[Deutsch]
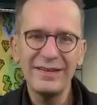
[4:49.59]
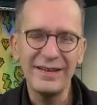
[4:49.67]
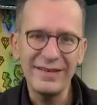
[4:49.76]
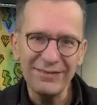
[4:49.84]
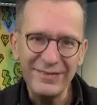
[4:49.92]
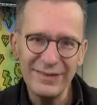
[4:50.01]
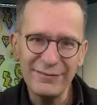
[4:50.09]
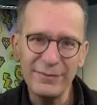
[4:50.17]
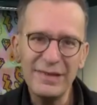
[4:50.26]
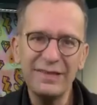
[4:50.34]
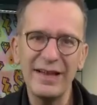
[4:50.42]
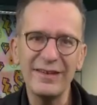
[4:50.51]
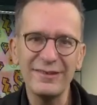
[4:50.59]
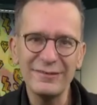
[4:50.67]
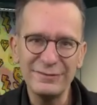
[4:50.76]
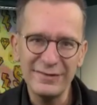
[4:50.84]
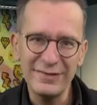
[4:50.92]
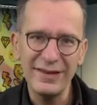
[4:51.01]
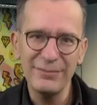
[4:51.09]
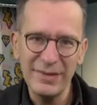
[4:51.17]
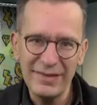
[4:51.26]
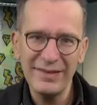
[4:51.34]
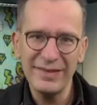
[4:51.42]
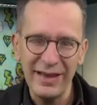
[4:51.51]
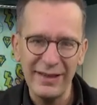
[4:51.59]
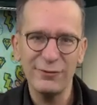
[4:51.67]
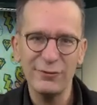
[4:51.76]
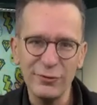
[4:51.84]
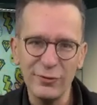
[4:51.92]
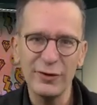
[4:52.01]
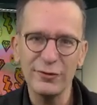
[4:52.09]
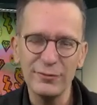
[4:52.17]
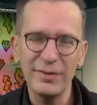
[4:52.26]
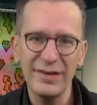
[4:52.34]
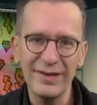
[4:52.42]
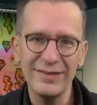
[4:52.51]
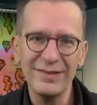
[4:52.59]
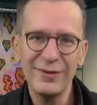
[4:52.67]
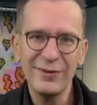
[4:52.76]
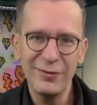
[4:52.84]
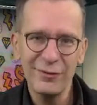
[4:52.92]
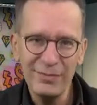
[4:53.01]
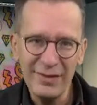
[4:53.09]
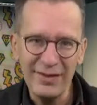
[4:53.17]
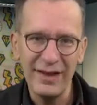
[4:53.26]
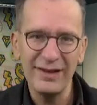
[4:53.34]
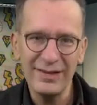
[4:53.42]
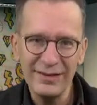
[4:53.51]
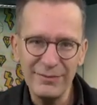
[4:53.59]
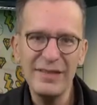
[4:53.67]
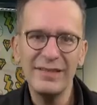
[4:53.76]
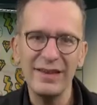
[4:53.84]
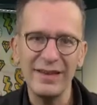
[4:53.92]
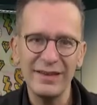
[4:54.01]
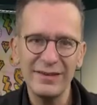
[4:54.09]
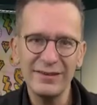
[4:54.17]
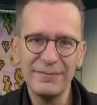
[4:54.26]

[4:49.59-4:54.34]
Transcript: kann ich einfach den Vermieter anrufen und sagen, bitte die Heizung in Ordnung bringen, sonst bezahle ich die Miete nicht.